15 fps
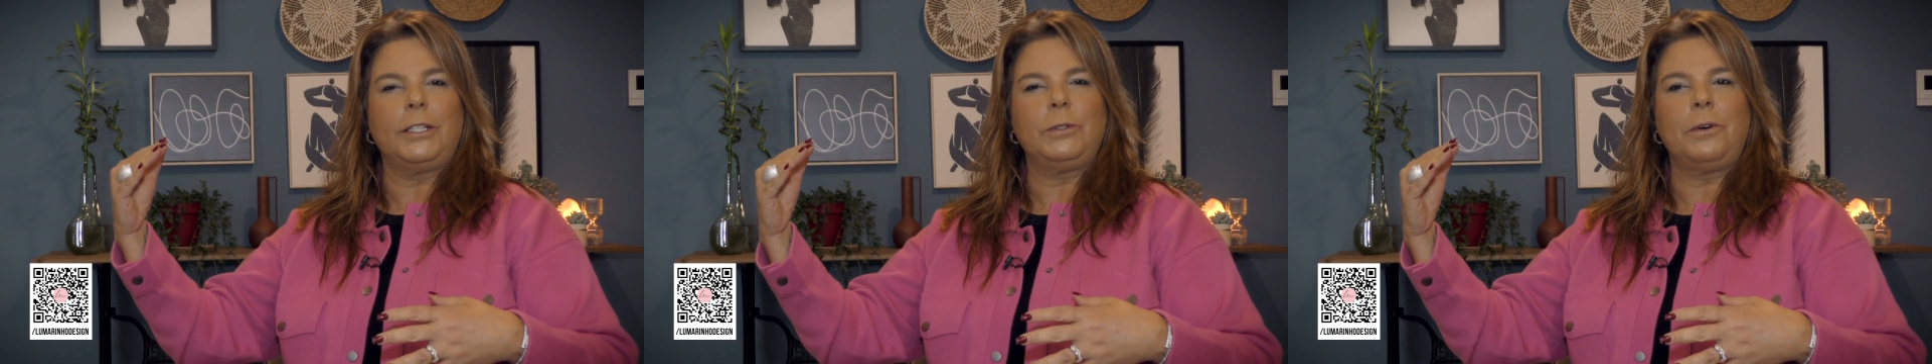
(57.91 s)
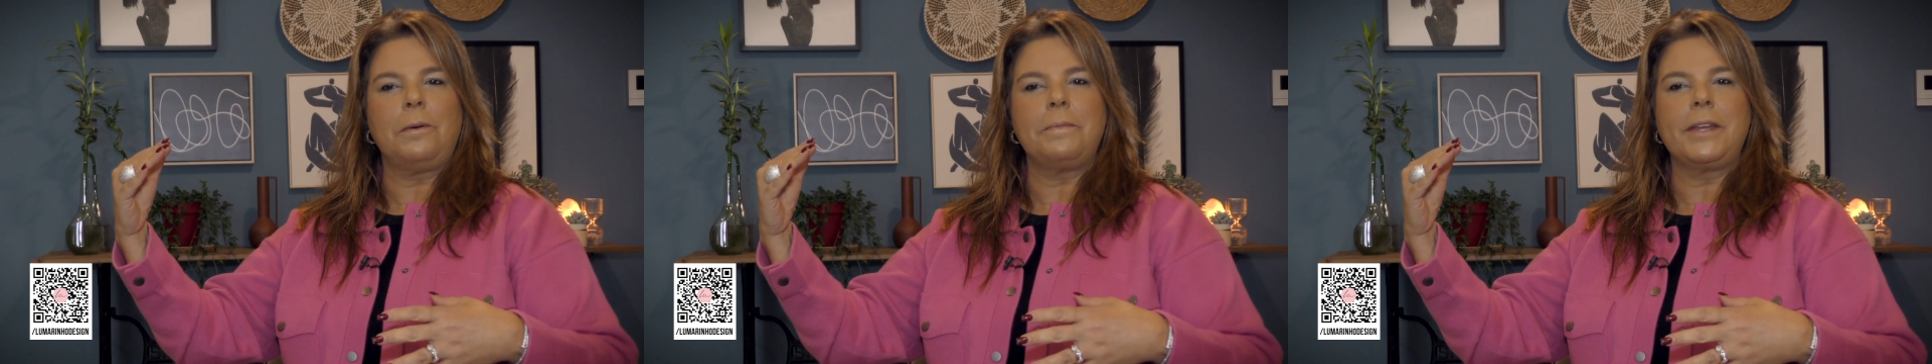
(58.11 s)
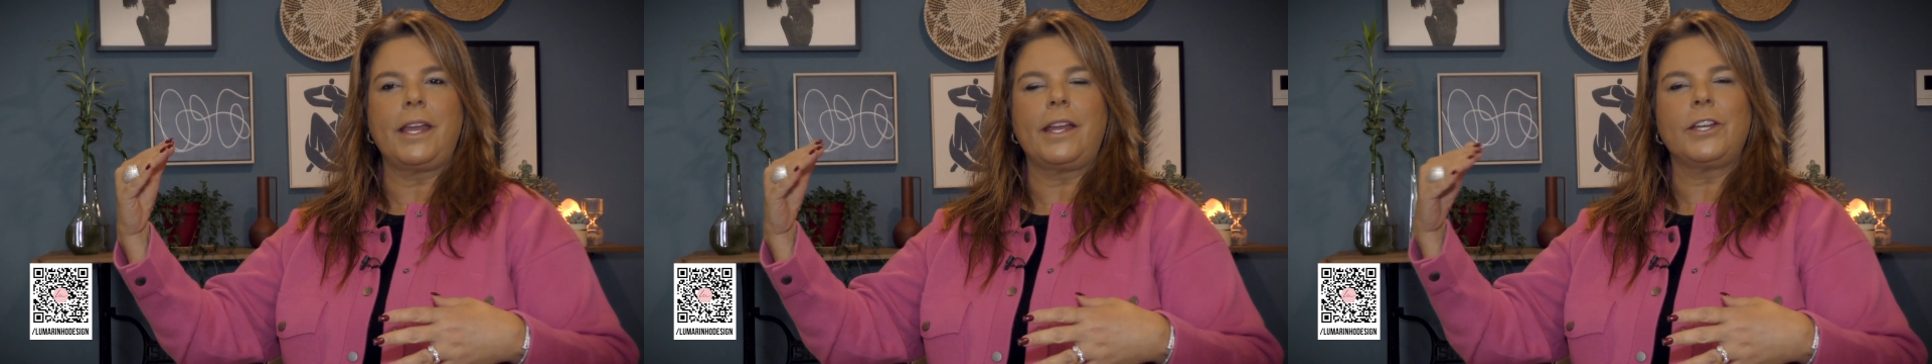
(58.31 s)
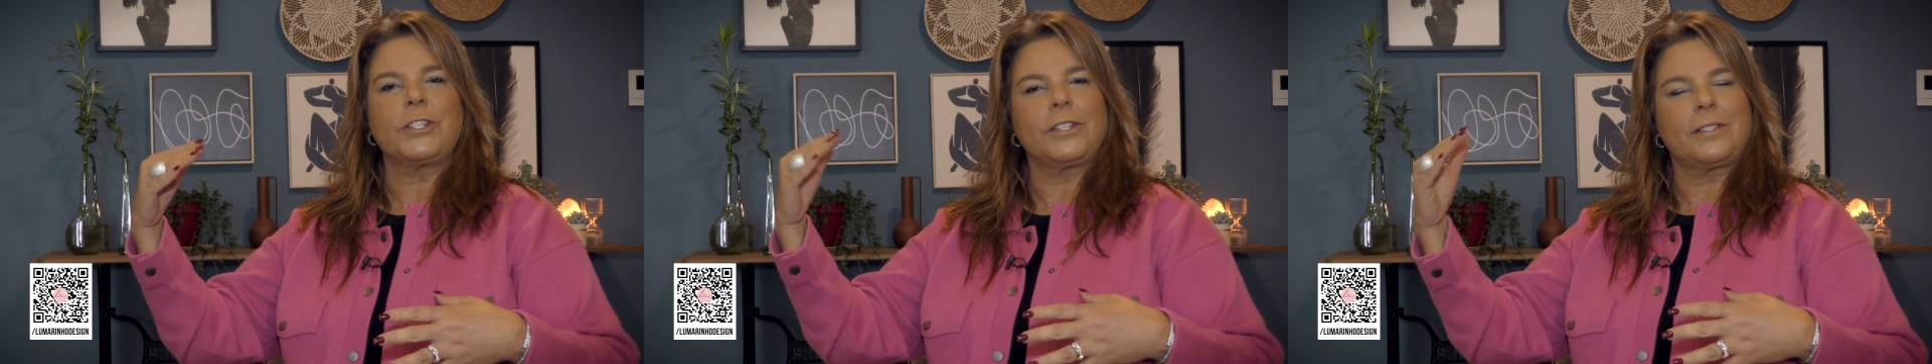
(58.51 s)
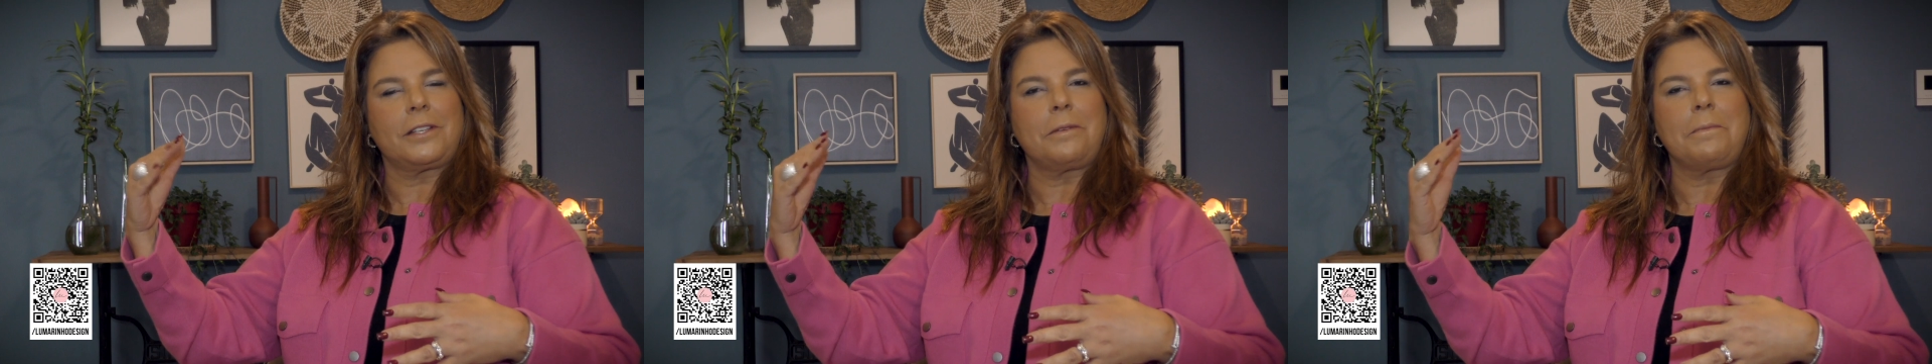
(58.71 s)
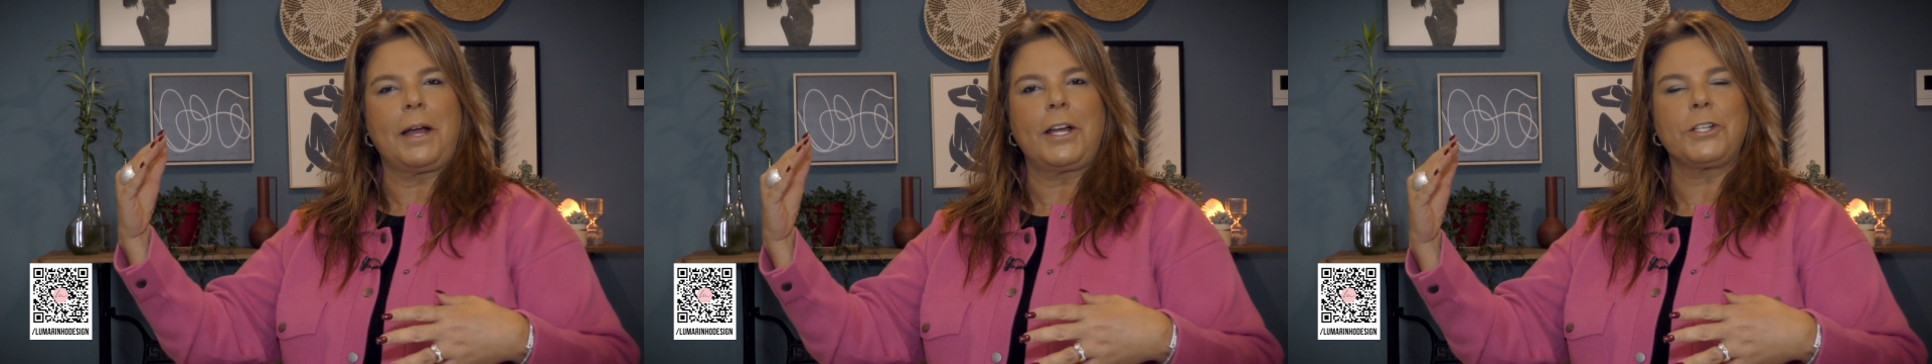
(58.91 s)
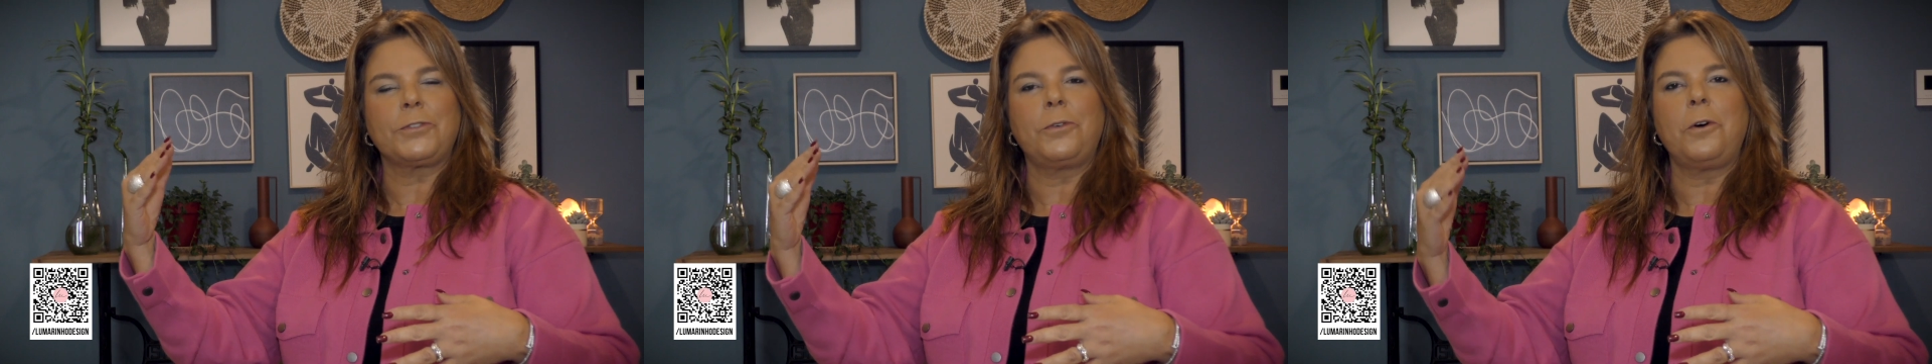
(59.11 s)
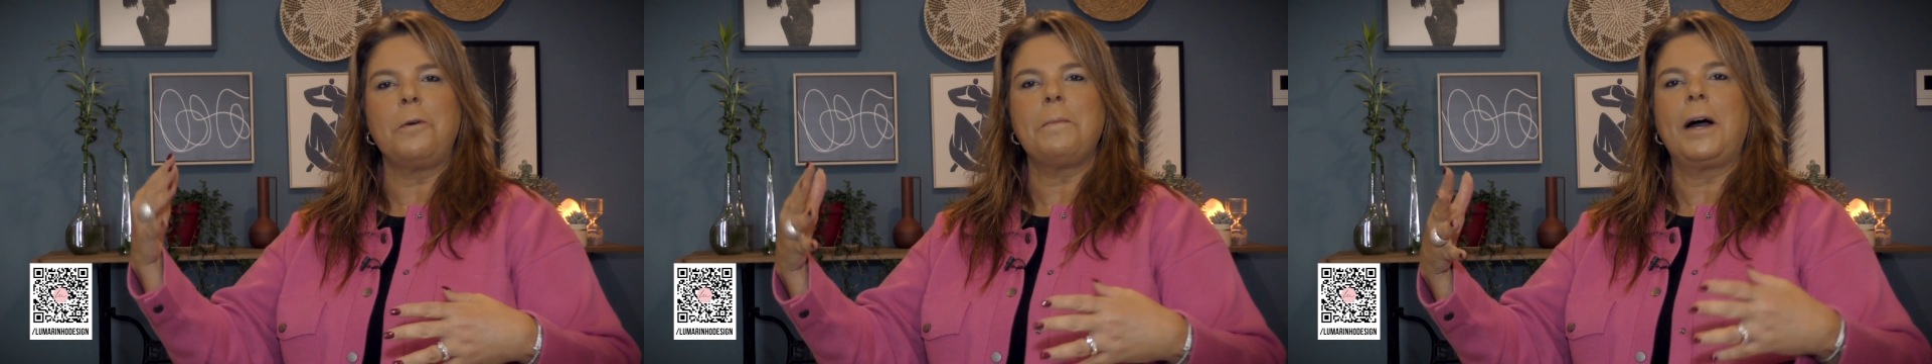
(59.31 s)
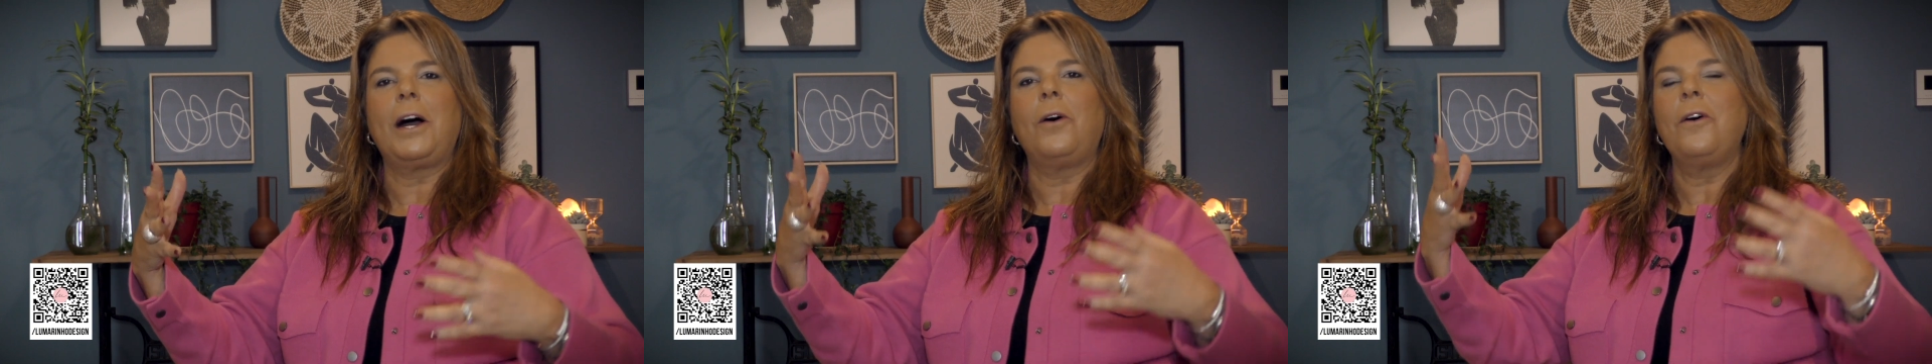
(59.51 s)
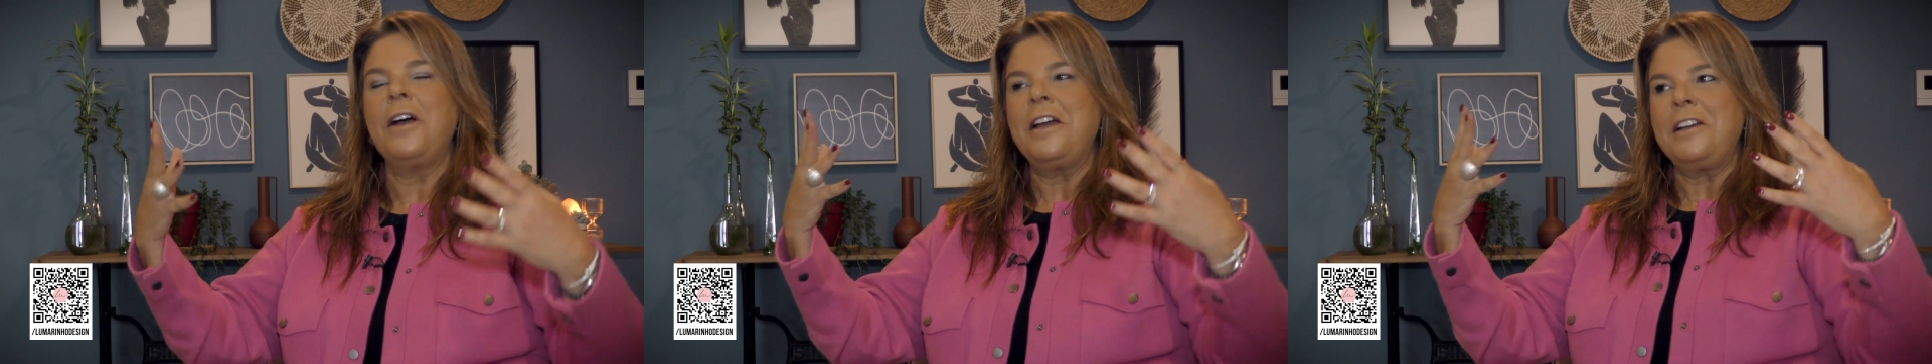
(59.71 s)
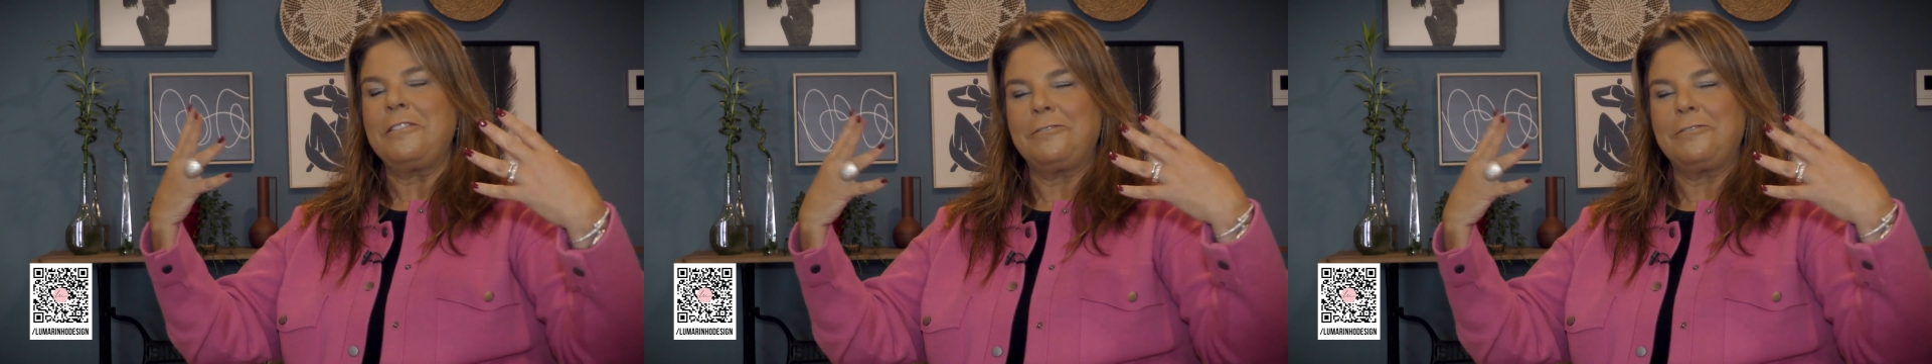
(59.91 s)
num ambiente assim mais formal,